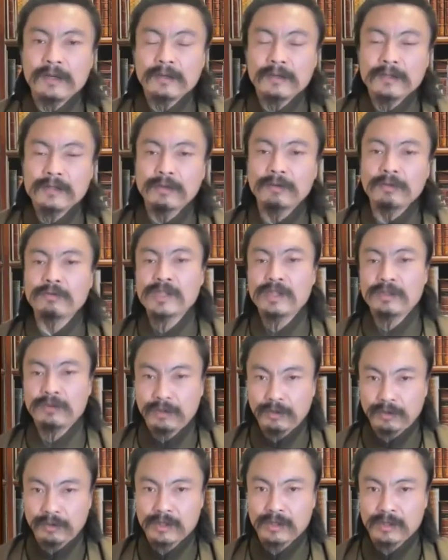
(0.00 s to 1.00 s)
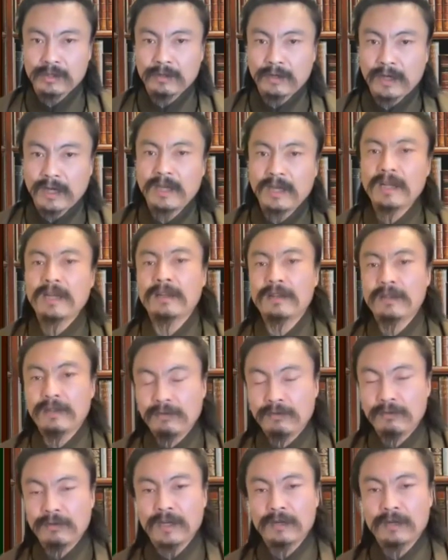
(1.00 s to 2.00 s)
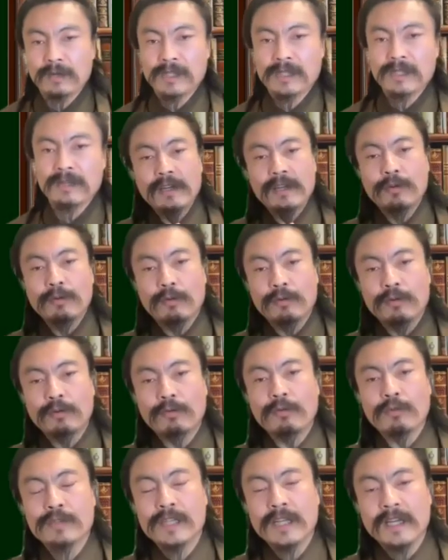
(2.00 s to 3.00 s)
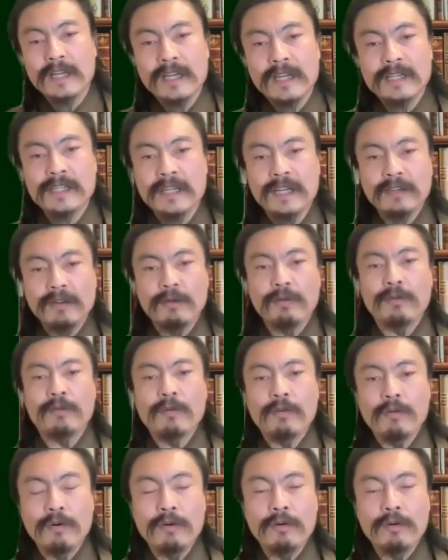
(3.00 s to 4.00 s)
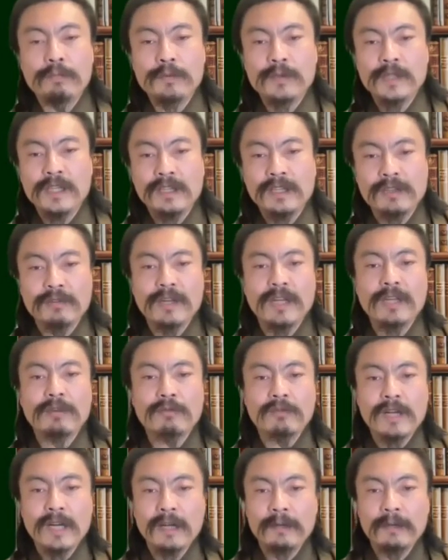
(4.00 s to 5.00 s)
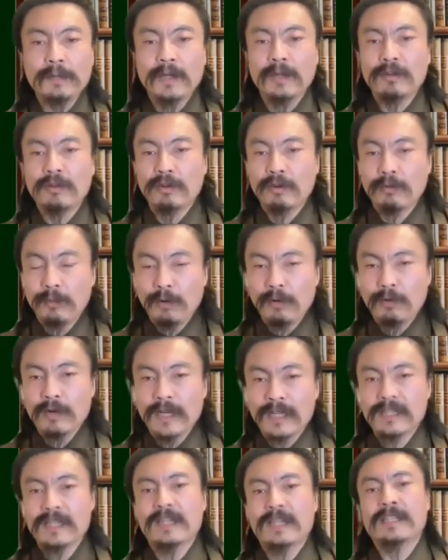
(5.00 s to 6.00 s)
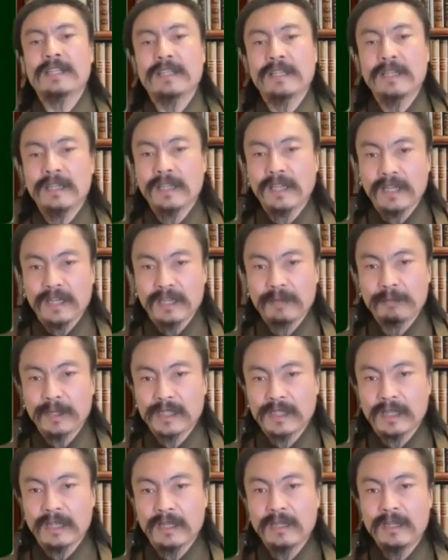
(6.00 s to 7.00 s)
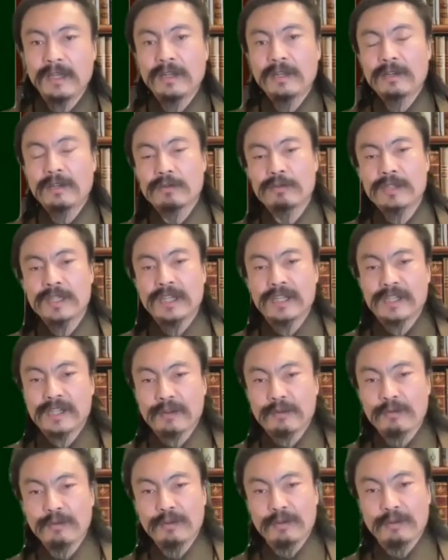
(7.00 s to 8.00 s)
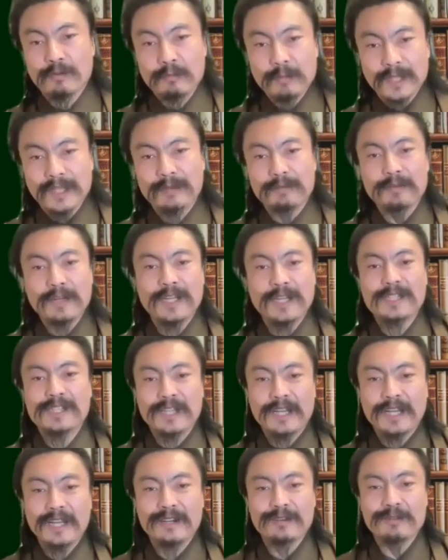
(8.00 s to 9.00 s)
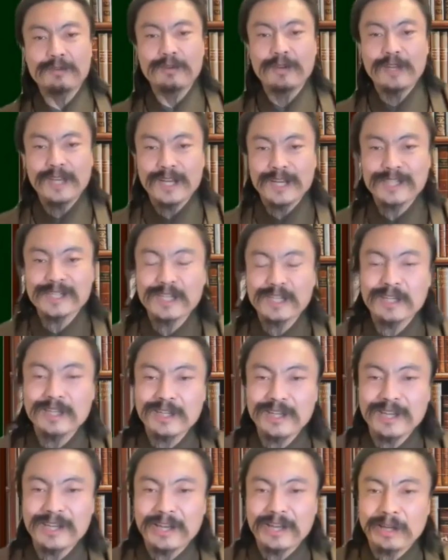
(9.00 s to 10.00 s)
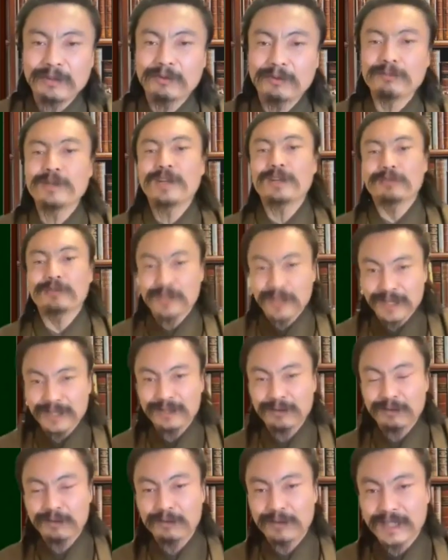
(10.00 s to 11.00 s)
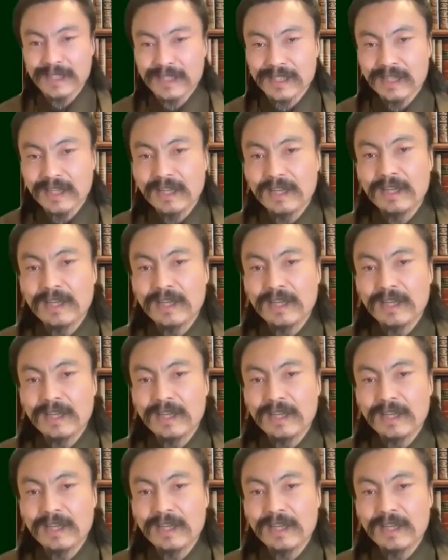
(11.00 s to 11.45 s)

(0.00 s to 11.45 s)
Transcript: そのうちの一つ映画っていうのをやりますが、東京国際映画祭のオープニングレッドカーペットも飾らせていただきました。そしてですね、今度またフランスでやる映画祭にノミネートされております。